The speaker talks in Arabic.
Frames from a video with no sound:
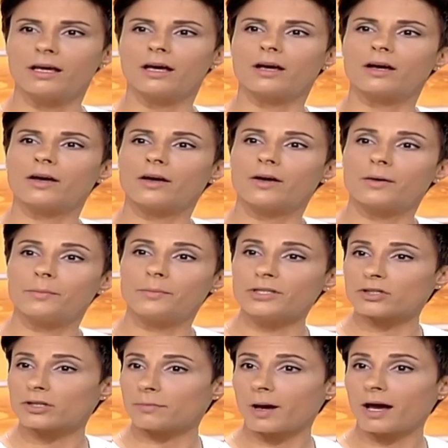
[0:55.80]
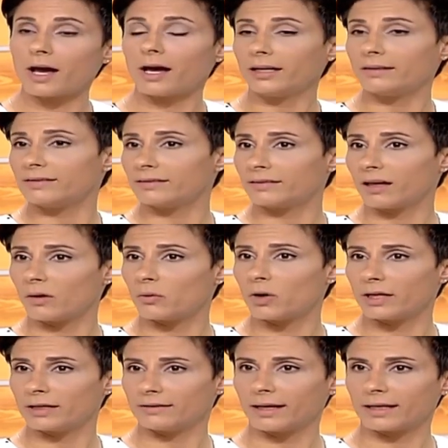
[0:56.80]
آه، بيجي معها عده
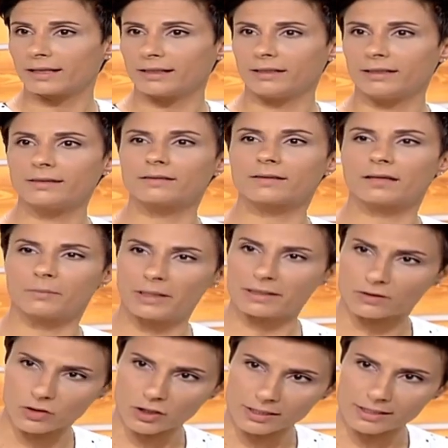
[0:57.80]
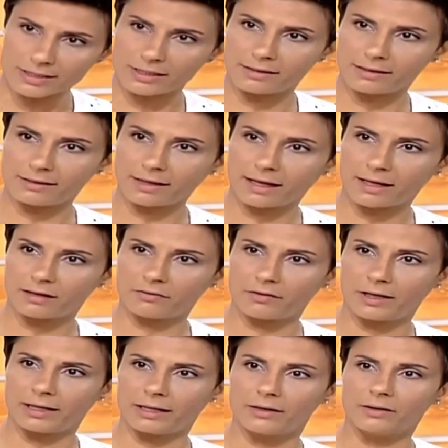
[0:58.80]
عوارض اكيد كرمال الشخص يقدر
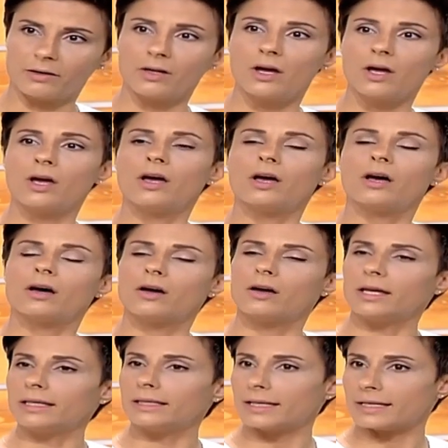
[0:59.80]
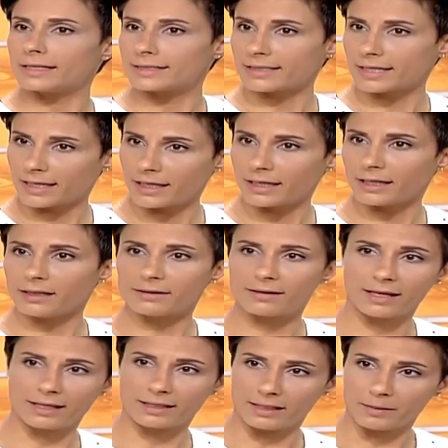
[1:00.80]
يتعرف عليها آه، هي اسهال
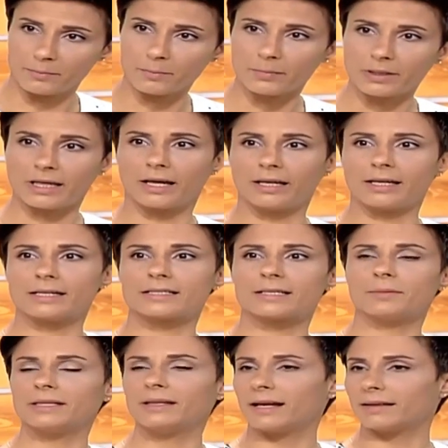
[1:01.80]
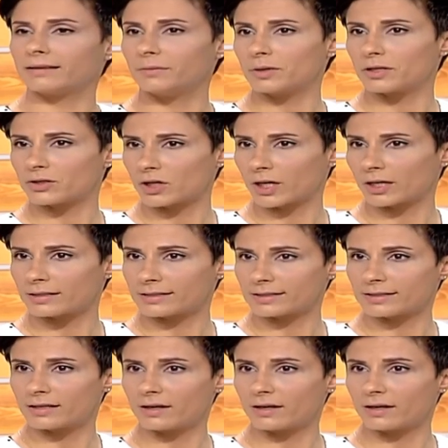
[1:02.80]
دايم يعني اذا بدي اعتبر شخص